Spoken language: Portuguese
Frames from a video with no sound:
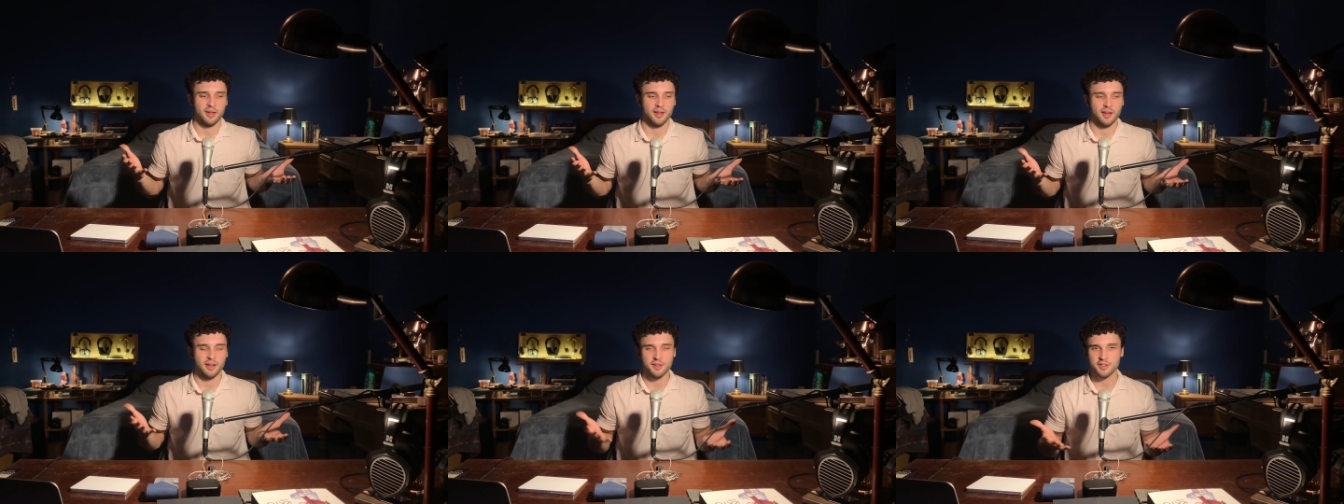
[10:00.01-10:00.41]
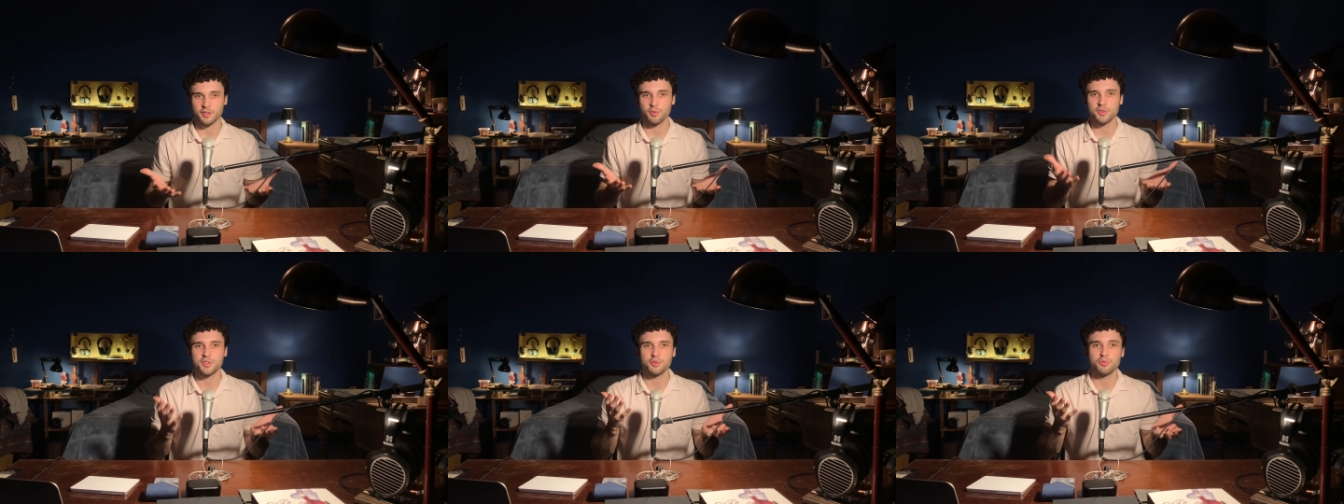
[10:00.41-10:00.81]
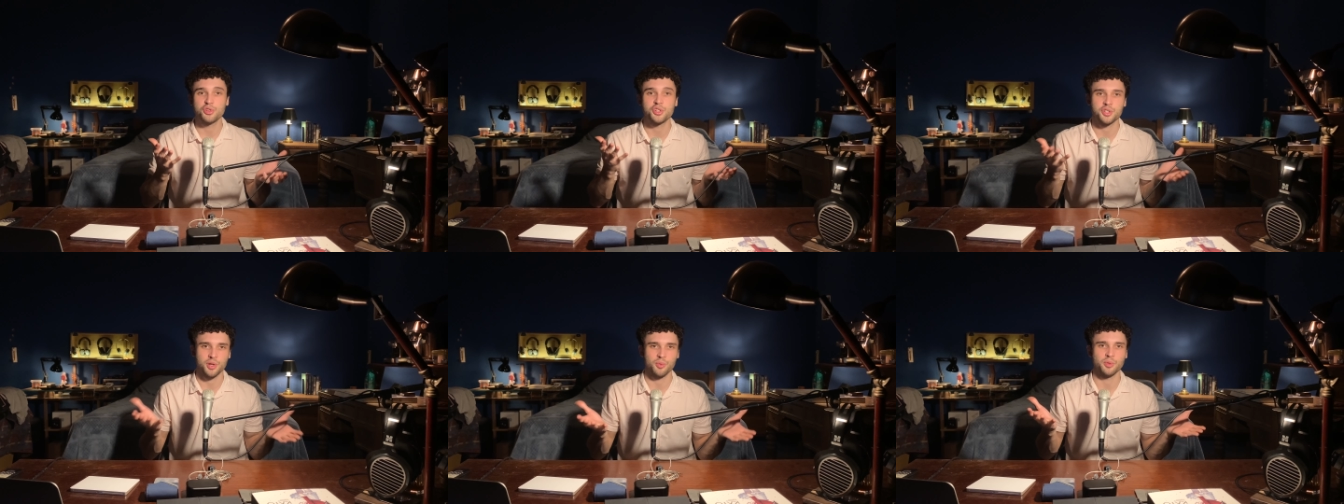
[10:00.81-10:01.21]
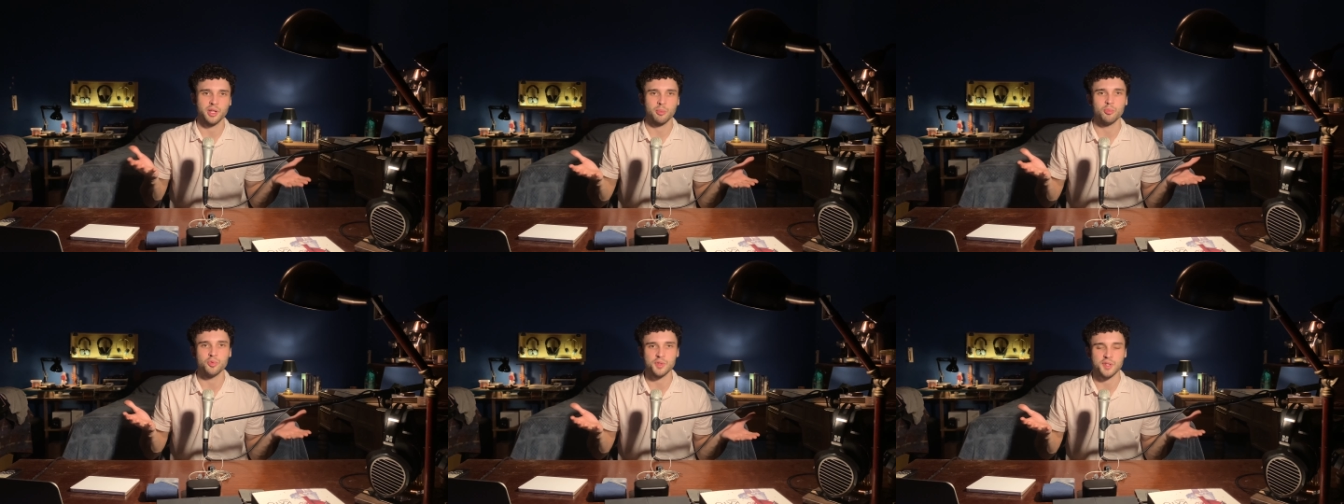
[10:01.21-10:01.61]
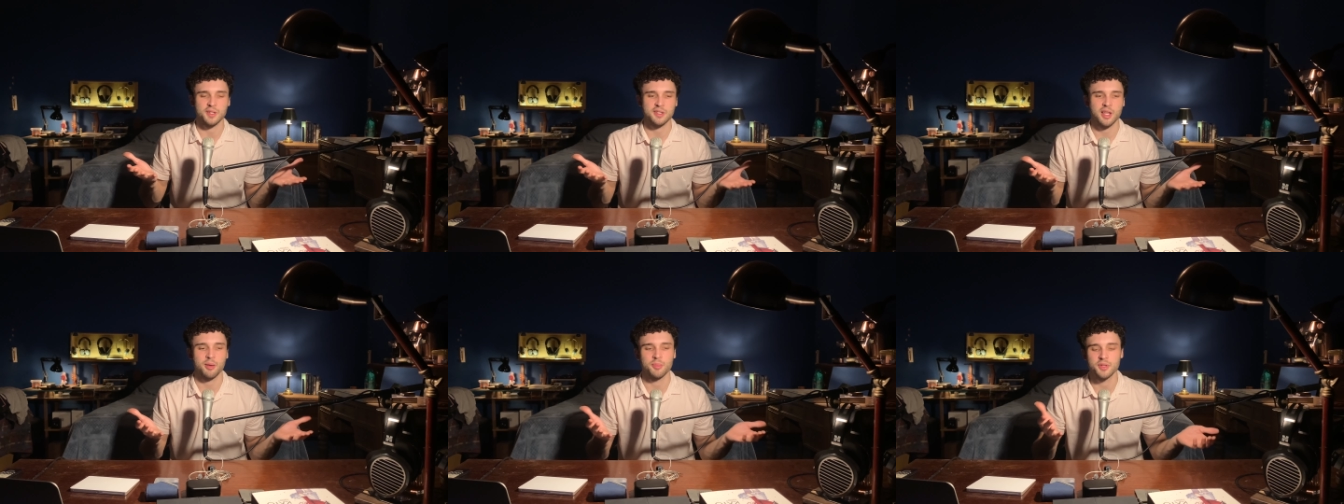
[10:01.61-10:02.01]
Eles são assim o chão da música,
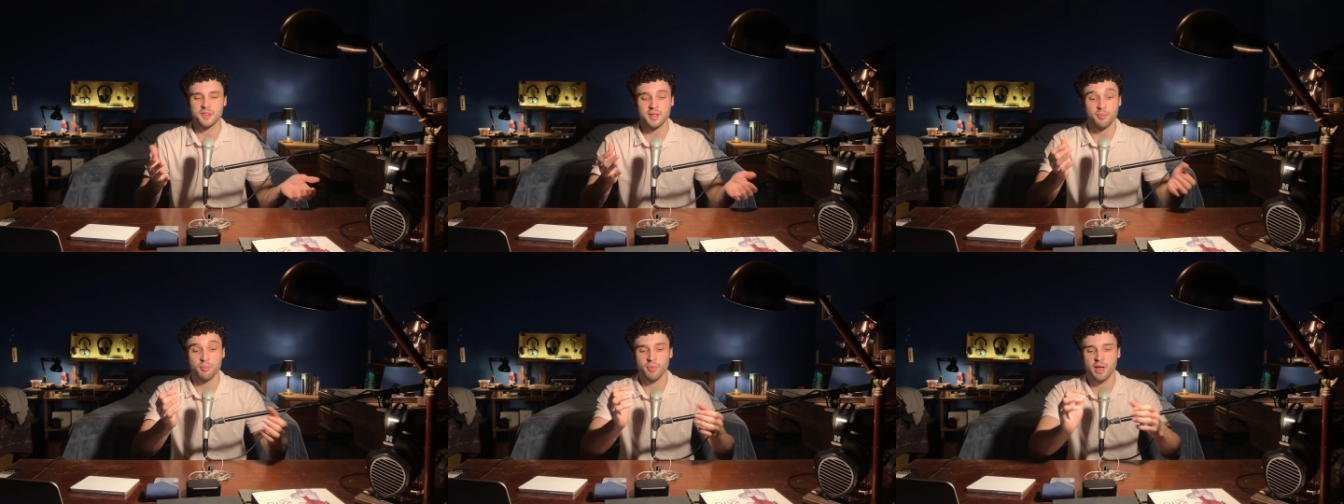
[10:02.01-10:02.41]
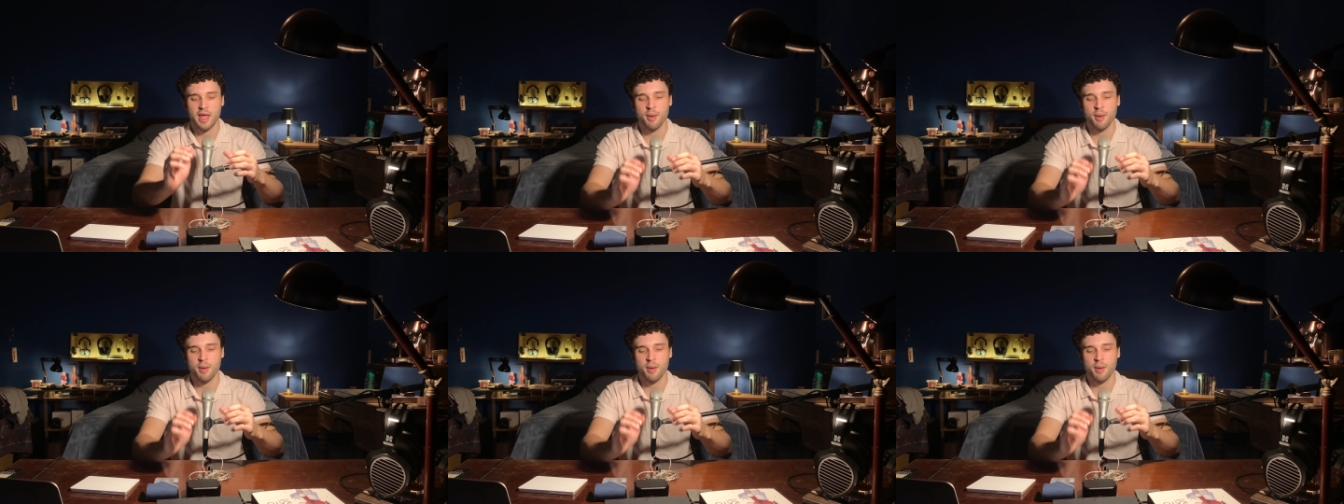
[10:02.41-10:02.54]
sabe? Isso é, é